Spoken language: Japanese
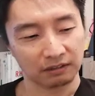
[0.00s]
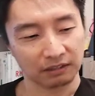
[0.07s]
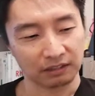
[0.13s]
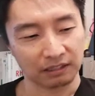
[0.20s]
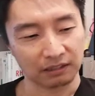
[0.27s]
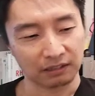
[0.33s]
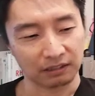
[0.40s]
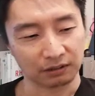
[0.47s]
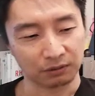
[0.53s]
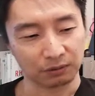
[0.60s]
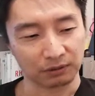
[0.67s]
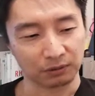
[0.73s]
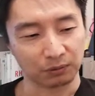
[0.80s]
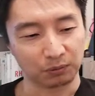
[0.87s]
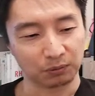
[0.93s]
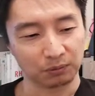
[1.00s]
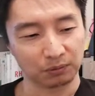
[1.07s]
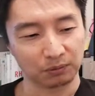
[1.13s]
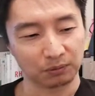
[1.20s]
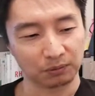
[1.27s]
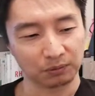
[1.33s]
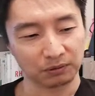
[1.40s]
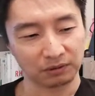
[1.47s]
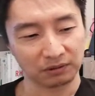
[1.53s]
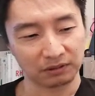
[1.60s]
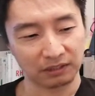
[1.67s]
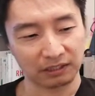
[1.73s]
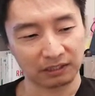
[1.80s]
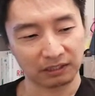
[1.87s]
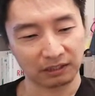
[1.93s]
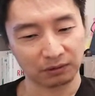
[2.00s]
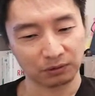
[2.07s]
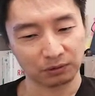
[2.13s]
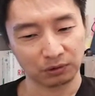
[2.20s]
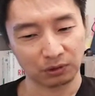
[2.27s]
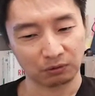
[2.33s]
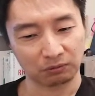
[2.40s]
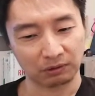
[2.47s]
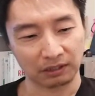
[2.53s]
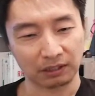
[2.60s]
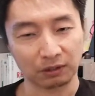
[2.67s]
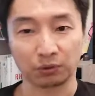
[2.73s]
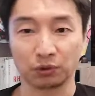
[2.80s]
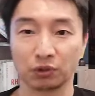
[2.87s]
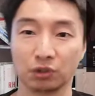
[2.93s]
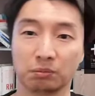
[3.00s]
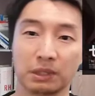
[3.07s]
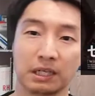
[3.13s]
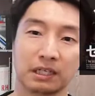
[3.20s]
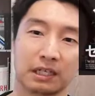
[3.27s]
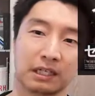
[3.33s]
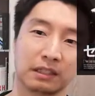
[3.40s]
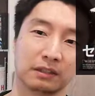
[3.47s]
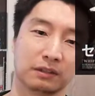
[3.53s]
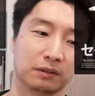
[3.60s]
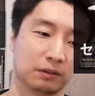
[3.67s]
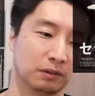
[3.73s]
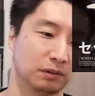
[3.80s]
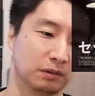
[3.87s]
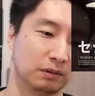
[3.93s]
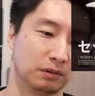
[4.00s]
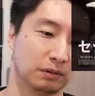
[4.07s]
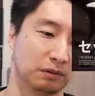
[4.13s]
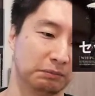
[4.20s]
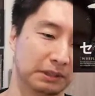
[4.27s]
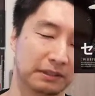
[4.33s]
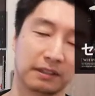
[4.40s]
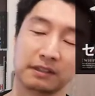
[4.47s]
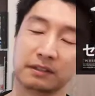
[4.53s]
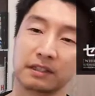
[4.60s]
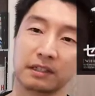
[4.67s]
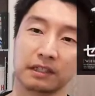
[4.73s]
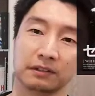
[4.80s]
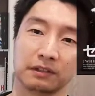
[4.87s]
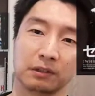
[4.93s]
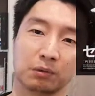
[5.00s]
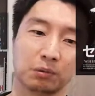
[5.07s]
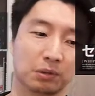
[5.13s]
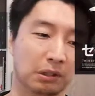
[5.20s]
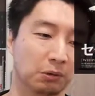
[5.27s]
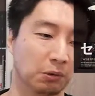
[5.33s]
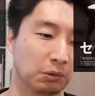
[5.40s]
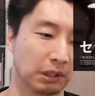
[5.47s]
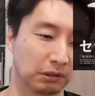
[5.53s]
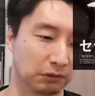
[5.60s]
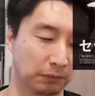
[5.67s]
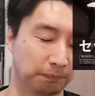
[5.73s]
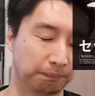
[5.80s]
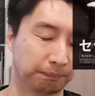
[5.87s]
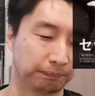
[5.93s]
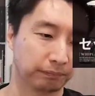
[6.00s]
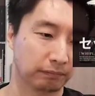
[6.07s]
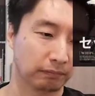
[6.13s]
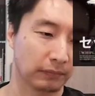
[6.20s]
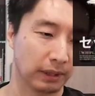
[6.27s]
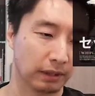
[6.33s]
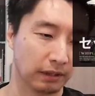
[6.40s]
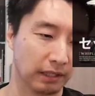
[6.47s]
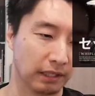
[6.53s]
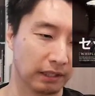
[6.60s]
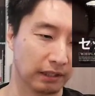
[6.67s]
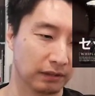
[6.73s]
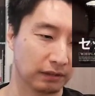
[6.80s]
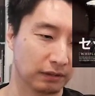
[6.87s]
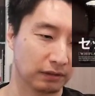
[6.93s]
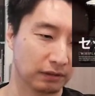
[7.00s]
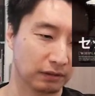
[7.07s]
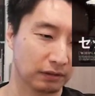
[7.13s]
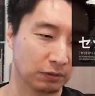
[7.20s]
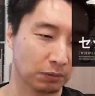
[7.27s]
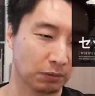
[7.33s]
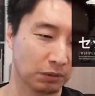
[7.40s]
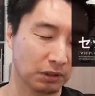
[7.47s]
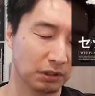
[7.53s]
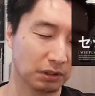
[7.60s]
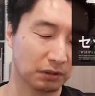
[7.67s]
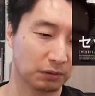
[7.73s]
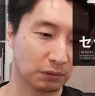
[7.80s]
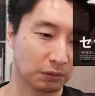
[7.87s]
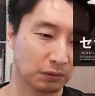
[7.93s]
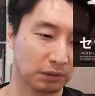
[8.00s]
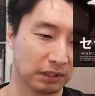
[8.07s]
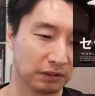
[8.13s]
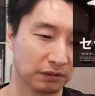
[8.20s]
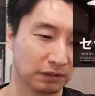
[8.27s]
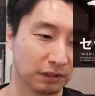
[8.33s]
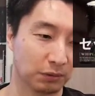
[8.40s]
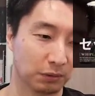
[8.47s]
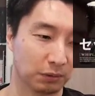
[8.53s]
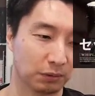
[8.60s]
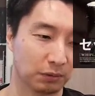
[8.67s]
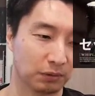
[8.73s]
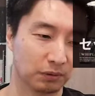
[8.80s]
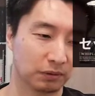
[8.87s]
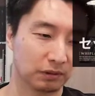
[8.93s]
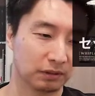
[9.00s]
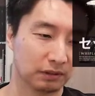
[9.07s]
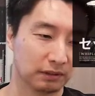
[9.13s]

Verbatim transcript: で、何かというとですね、この教えての人は結構有名な、その、まあ、先生なんですね、音楽の。で、そこに、そのクラスにこの